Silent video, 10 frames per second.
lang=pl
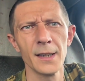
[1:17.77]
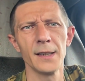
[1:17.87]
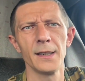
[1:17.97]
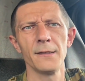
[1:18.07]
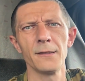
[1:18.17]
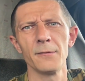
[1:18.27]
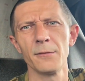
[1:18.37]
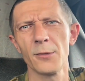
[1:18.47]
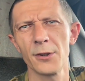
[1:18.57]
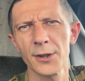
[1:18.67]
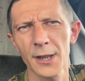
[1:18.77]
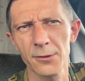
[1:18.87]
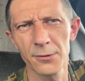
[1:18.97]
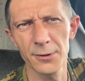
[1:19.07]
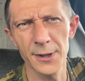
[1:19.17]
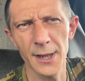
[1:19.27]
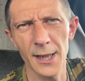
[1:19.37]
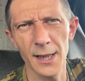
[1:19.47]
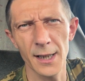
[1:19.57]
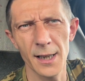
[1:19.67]
Nie wiem, może
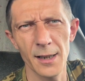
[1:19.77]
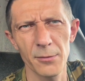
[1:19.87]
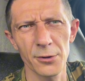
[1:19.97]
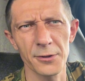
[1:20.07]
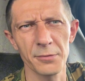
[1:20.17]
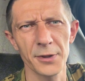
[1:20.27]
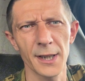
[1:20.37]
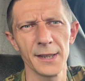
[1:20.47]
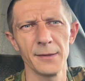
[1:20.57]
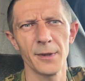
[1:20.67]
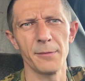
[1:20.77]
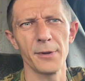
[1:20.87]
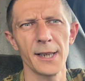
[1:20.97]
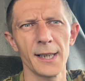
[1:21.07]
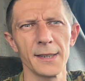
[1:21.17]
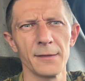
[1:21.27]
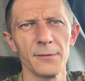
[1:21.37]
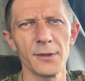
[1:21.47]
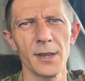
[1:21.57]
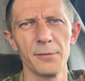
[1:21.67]
kurczę, a bo to przednim aparatem,
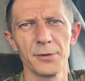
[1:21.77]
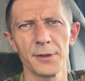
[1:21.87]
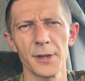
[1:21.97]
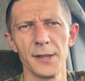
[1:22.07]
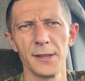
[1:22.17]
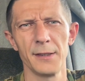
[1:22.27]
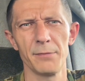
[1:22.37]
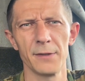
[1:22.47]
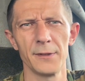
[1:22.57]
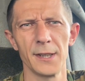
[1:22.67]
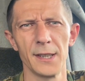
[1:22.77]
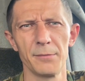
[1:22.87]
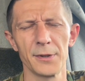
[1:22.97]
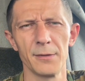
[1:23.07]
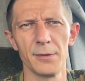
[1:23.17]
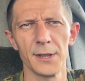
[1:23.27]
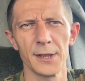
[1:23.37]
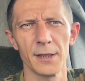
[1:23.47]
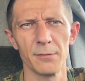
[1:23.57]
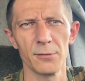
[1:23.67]
to a przedni pewnie nie
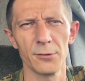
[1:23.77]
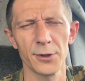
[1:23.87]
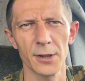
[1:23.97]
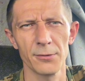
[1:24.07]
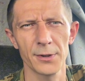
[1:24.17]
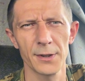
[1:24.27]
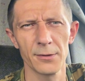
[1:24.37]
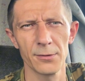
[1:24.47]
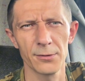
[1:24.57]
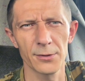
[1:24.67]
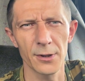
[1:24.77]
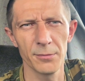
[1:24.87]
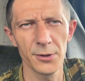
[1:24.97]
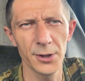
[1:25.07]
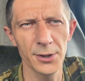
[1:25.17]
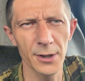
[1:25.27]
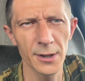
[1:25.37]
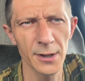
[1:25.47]
przybliża, bym musiał z tyłu zrobić.